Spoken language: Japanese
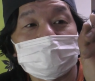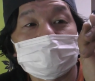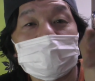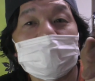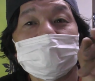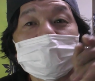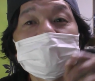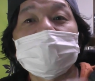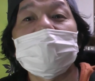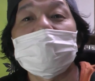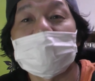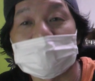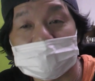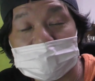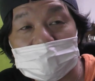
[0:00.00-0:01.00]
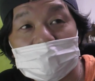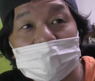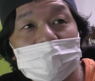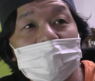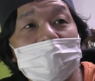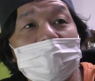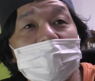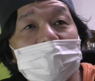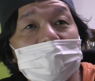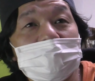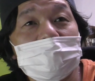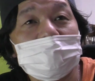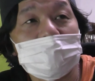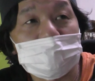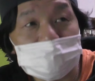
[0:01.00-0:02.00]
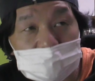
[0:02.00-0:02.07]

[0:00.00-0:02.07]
フレームにしていますえ